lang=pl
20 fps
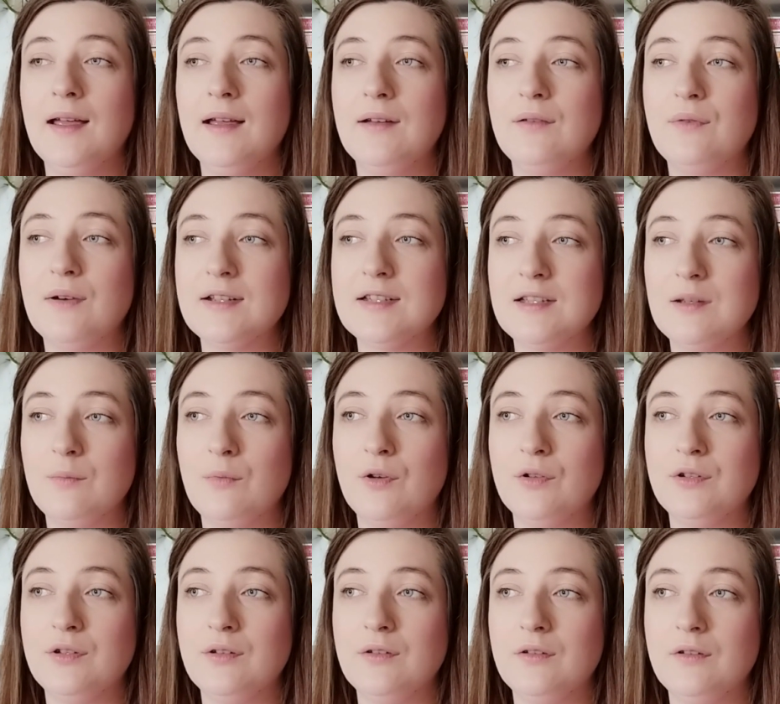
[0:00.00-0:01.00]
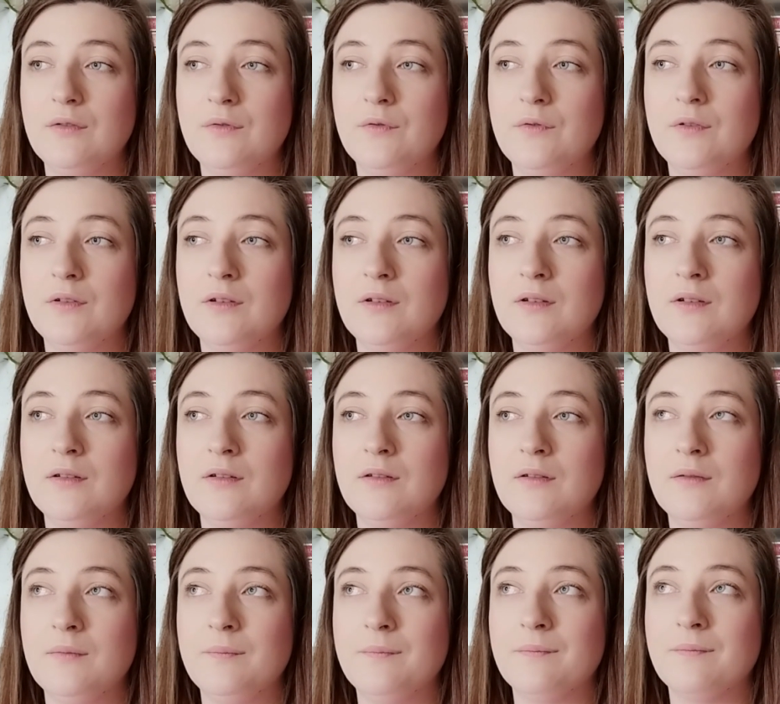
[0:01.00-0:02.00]
Właśnie motyw
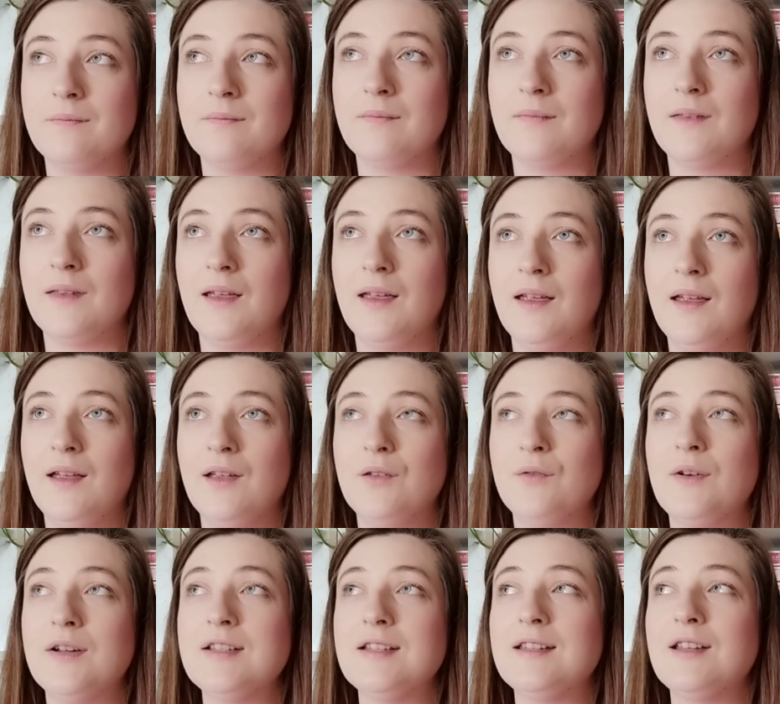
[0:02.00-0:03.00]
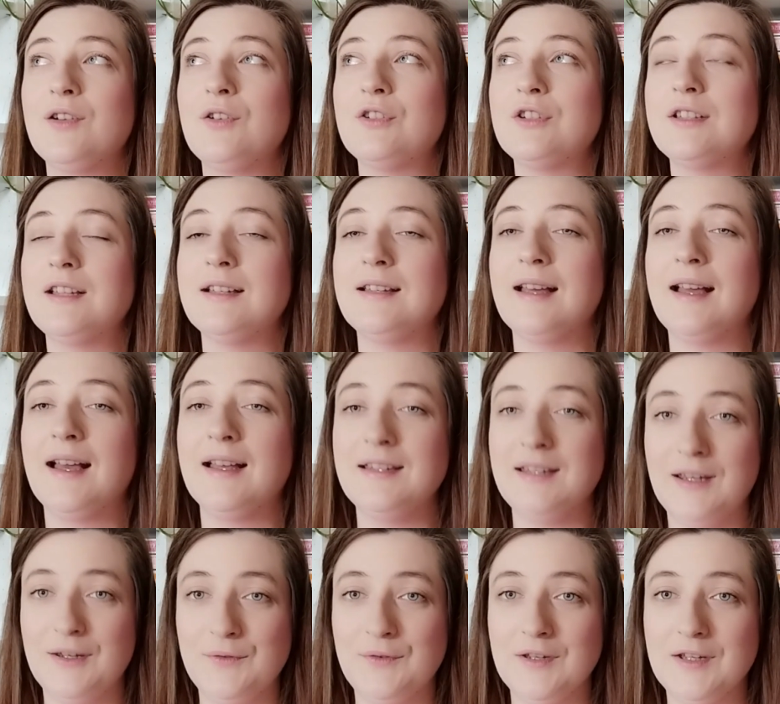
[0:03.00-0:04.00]
y, właśnie tego, że ta deka
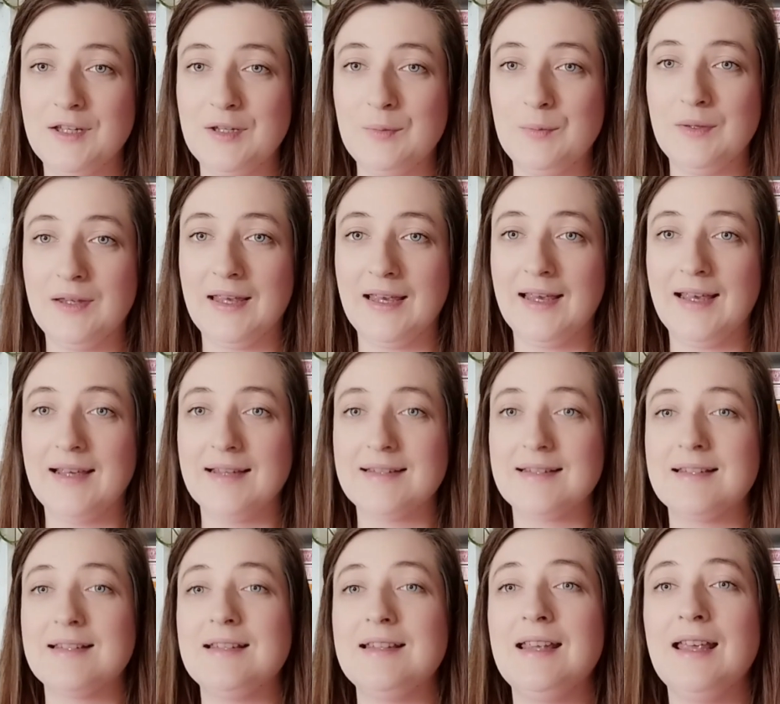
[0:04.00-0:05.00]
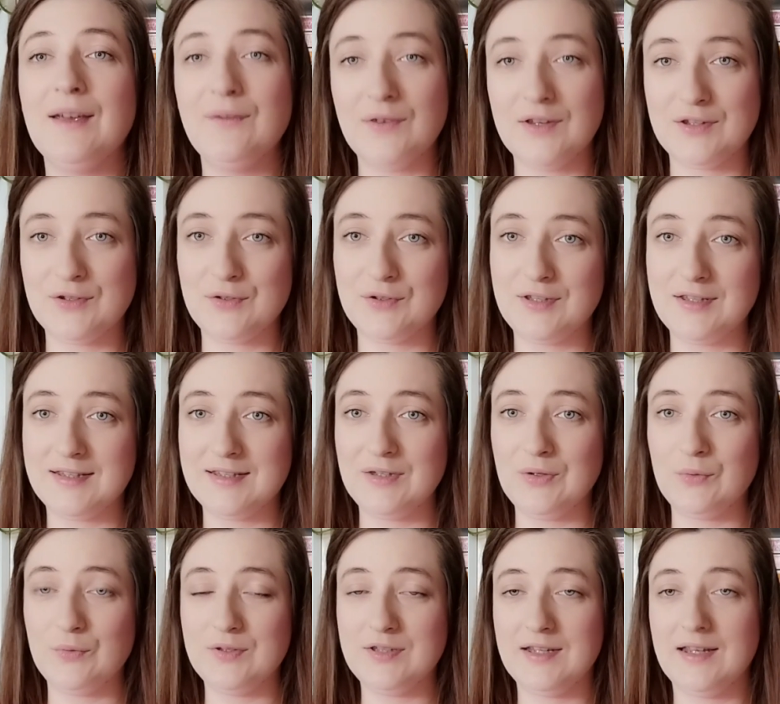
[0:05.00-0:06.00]
nie wie, kim jest, nie wie, co się z
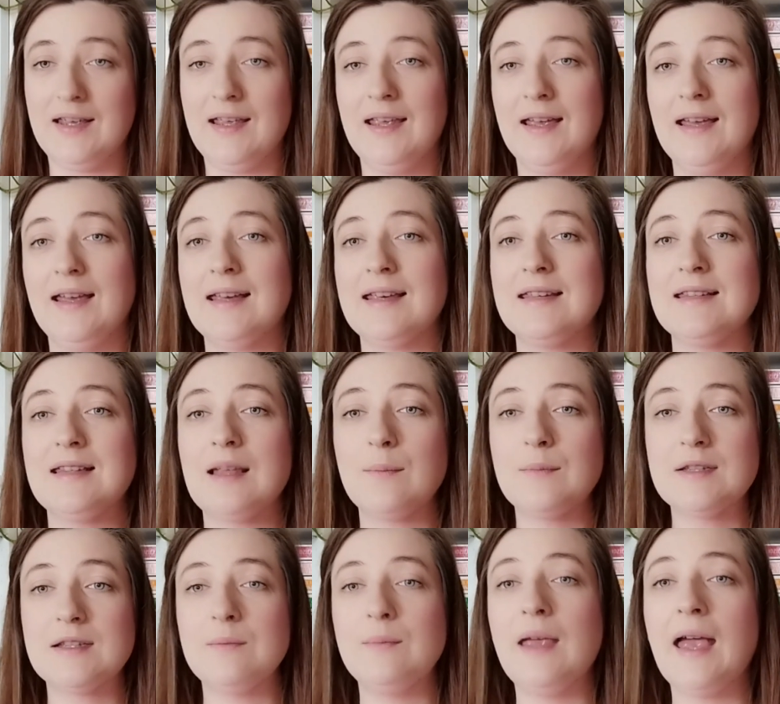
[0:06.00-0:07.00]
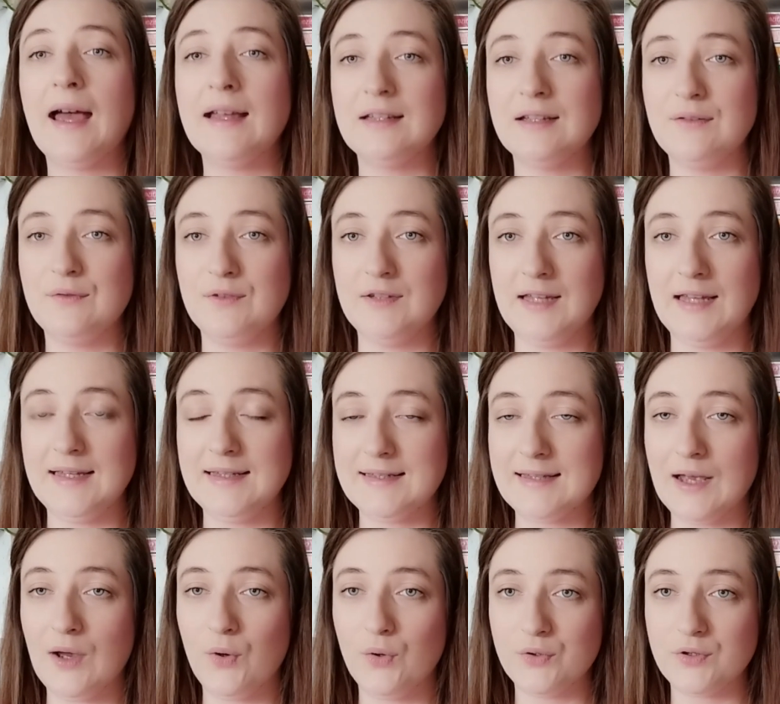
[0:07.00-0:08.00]
nią dzieje, jakieś tam zmiany w niej
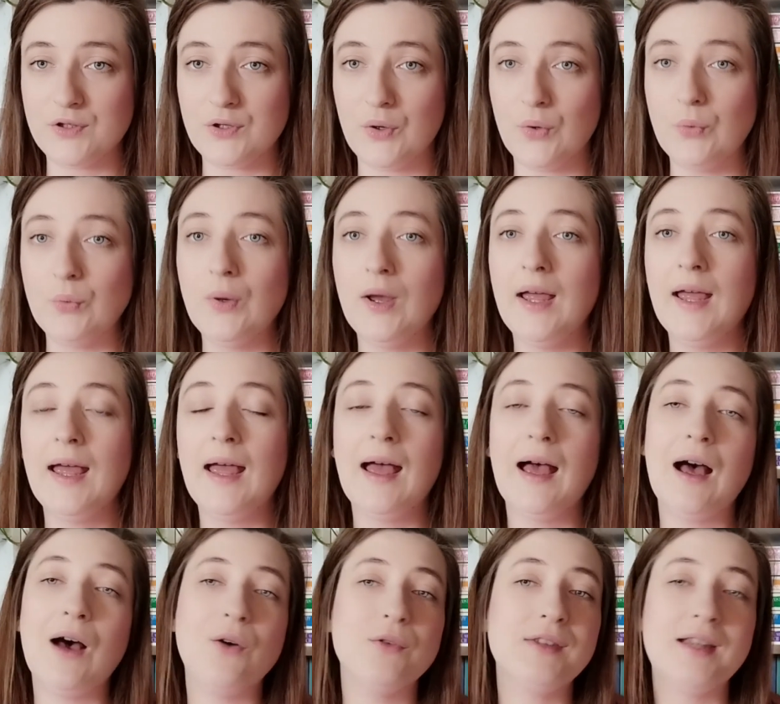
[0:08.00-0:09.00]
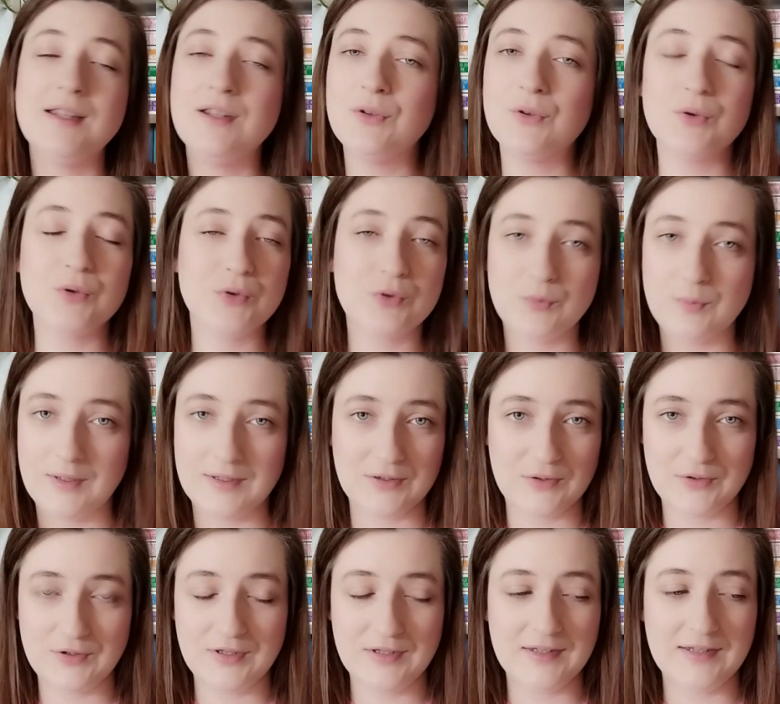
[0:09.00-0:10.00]
zachodzą, a ona nie rozumie,
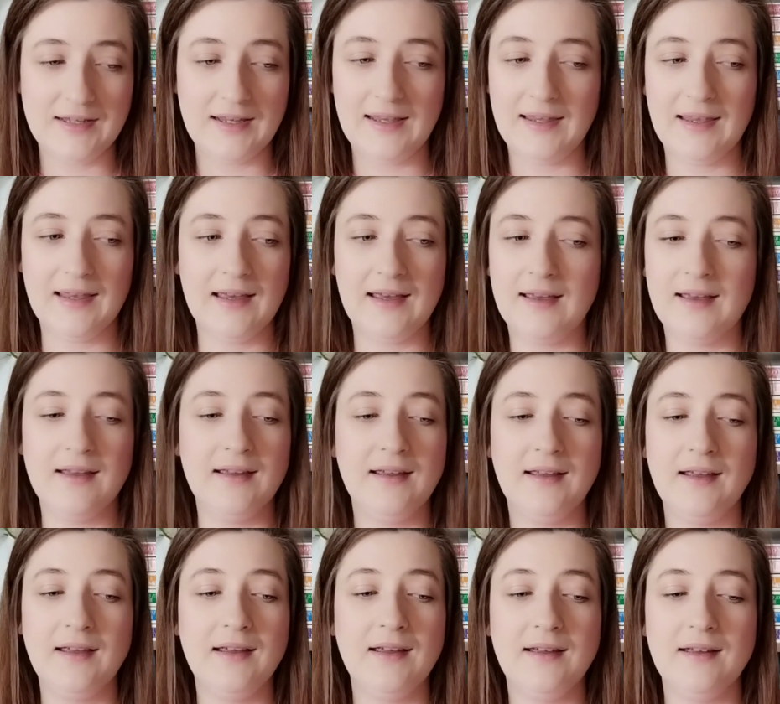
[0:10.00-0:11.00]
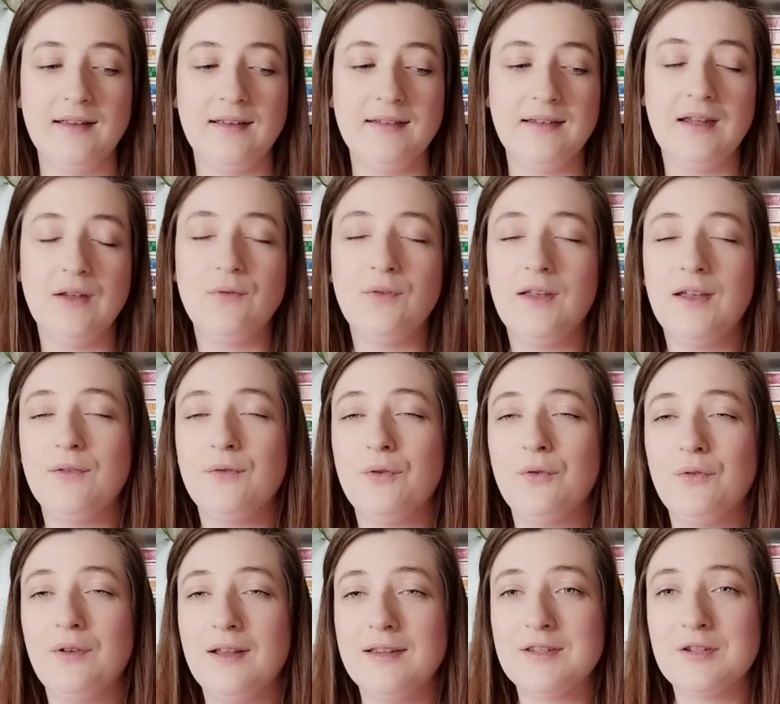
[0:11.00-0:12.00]
co się dzieje, nie wie w
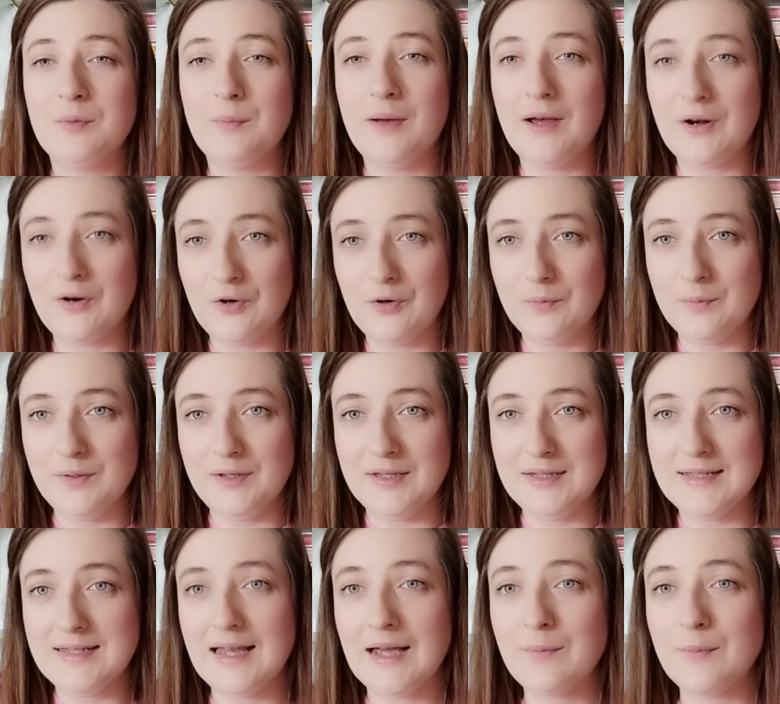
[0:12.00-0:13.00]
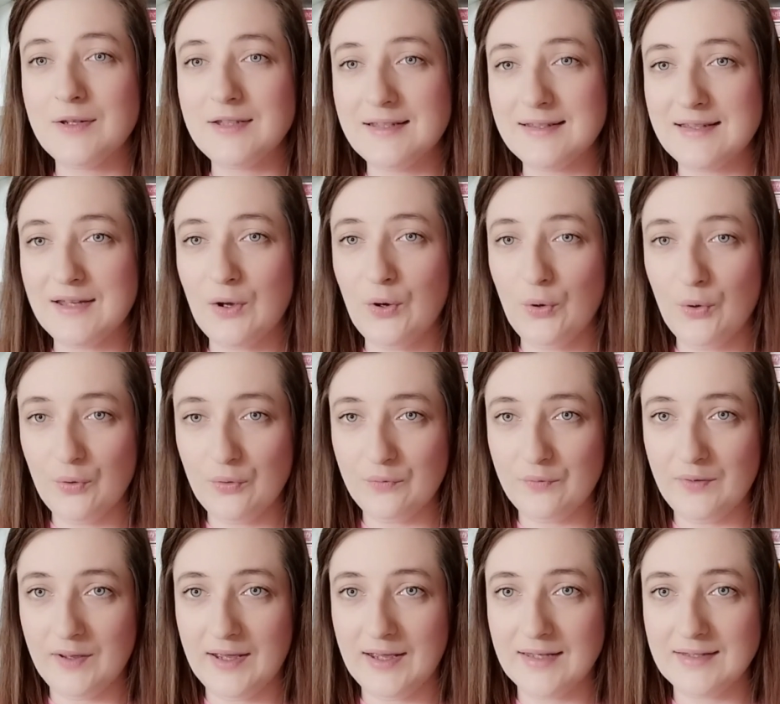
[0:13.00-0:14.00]
ogóle, co ma robić, jak ma się
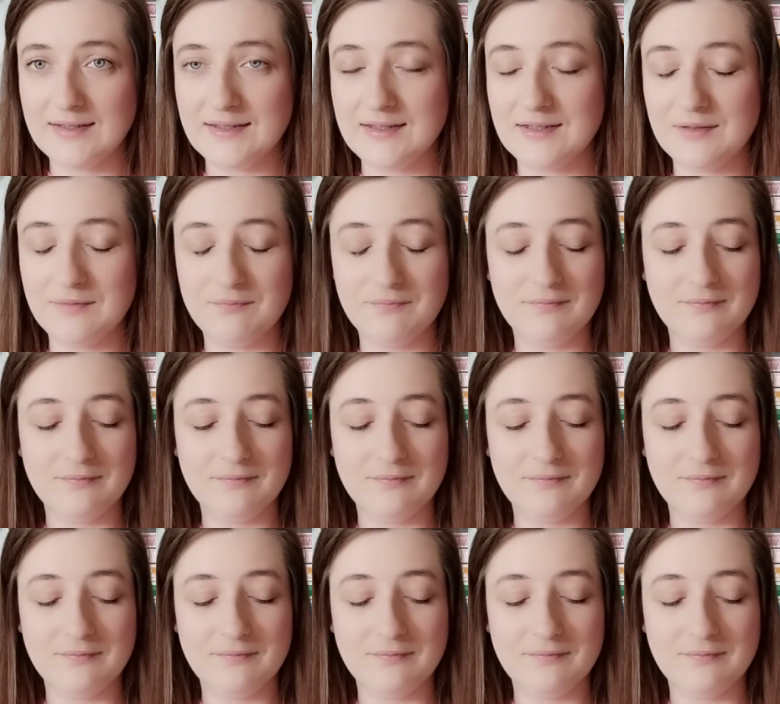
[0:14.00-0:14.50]
zachować.